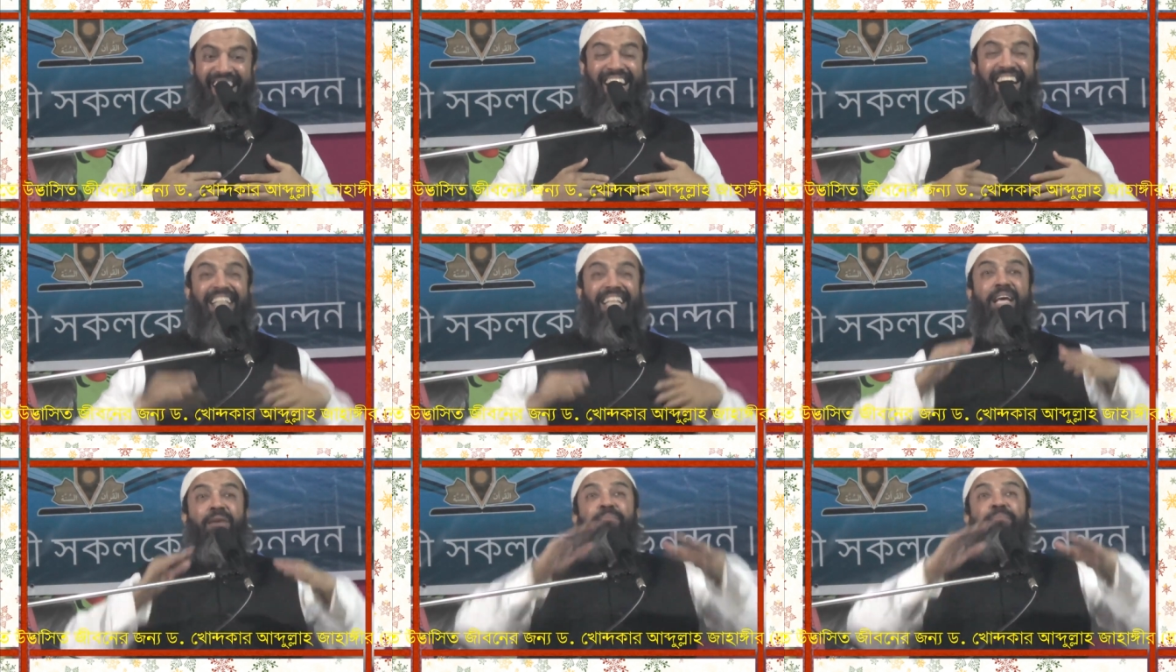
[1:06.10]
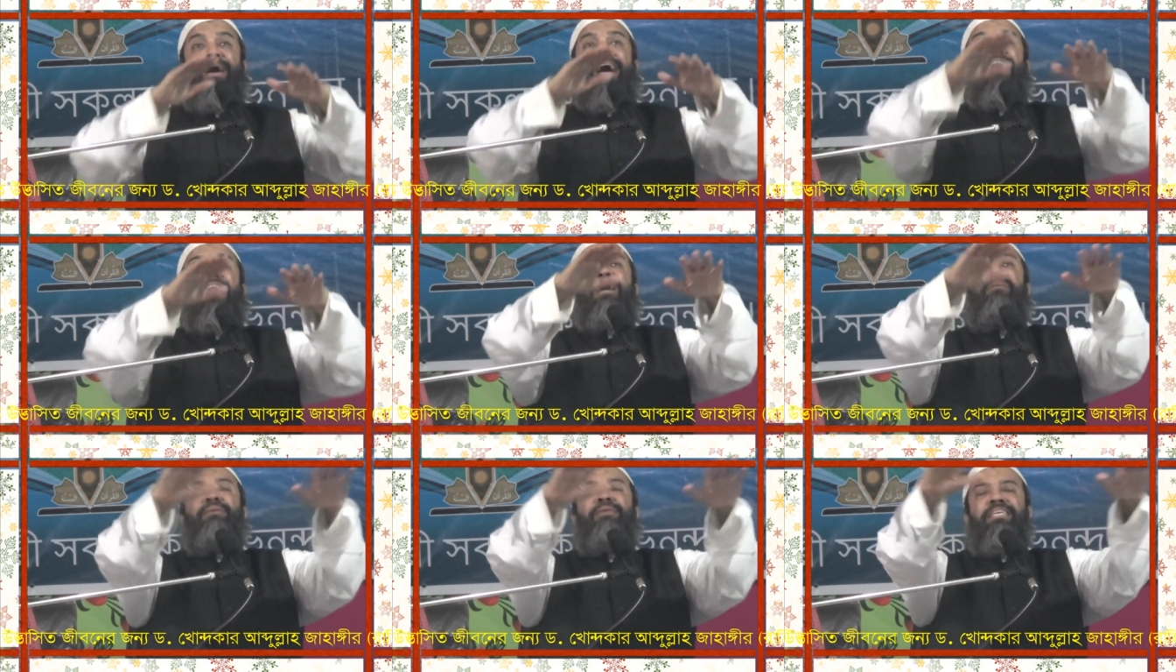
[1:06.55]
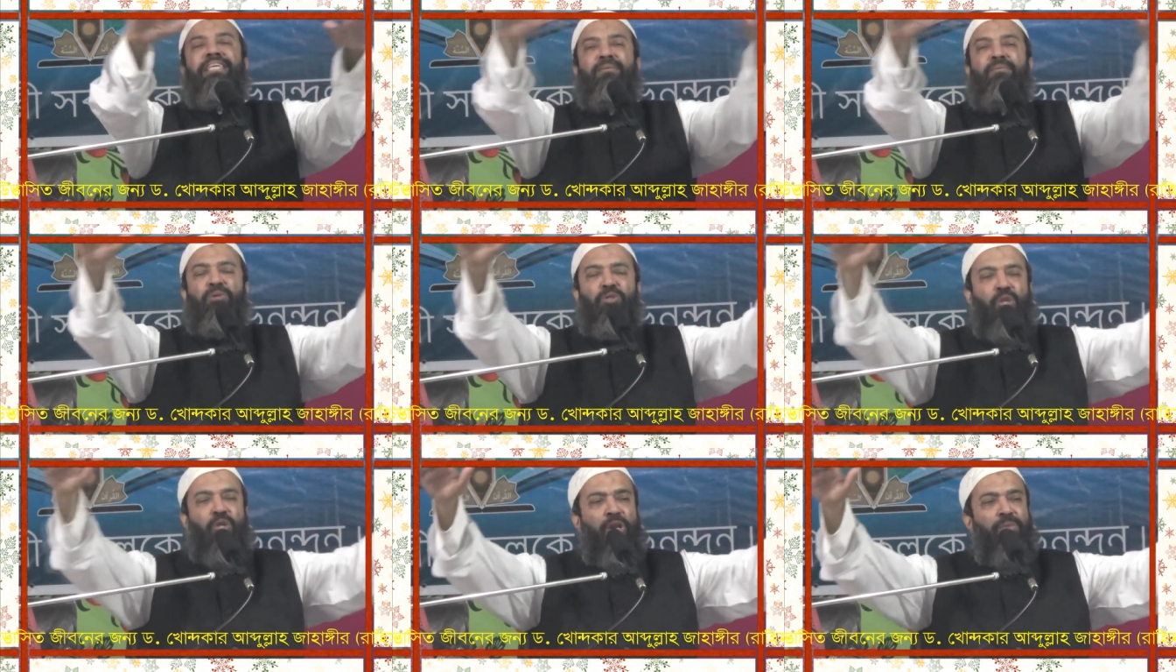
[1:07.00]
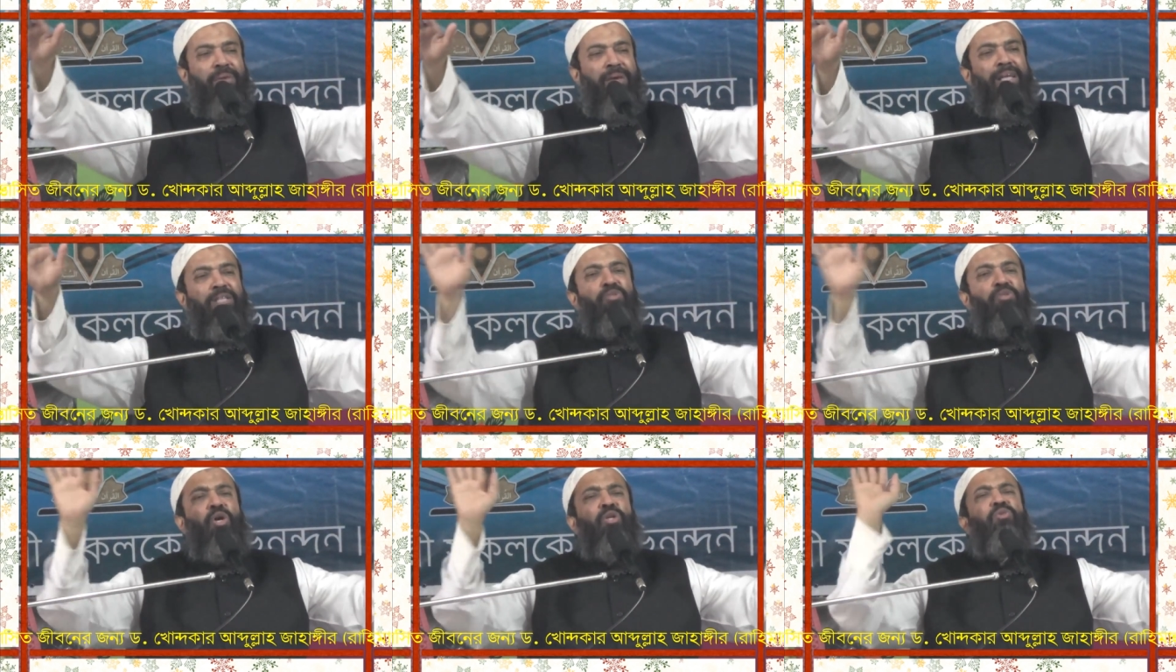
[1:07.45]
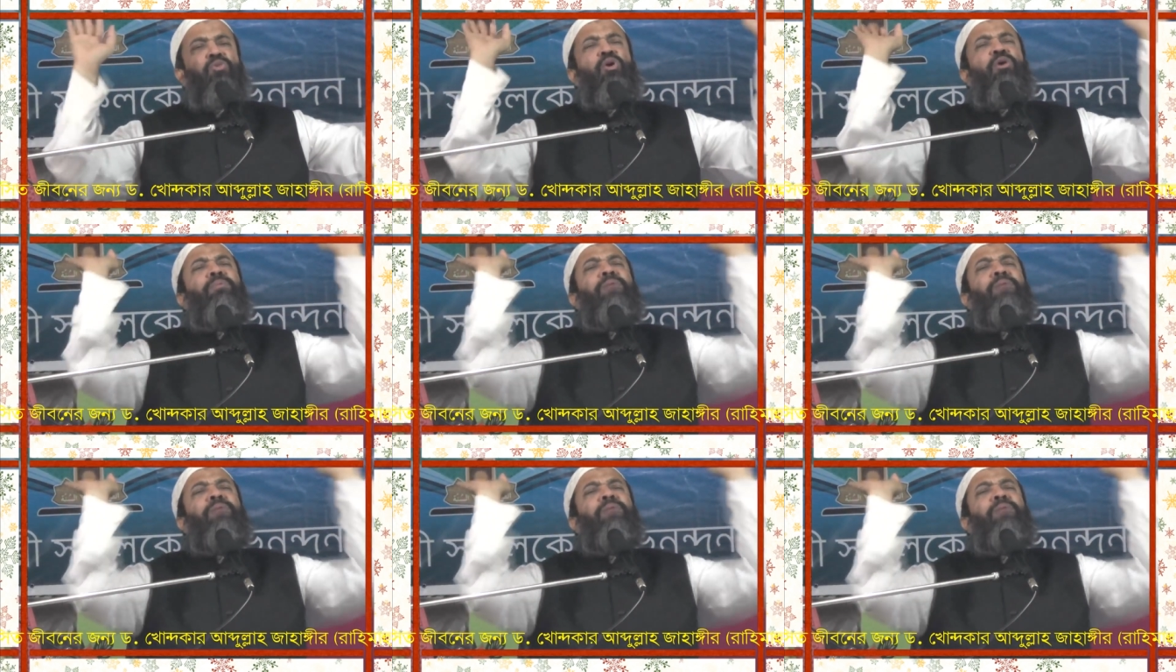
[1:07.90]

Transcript: কাজে বেনামাজি মুসলমান যত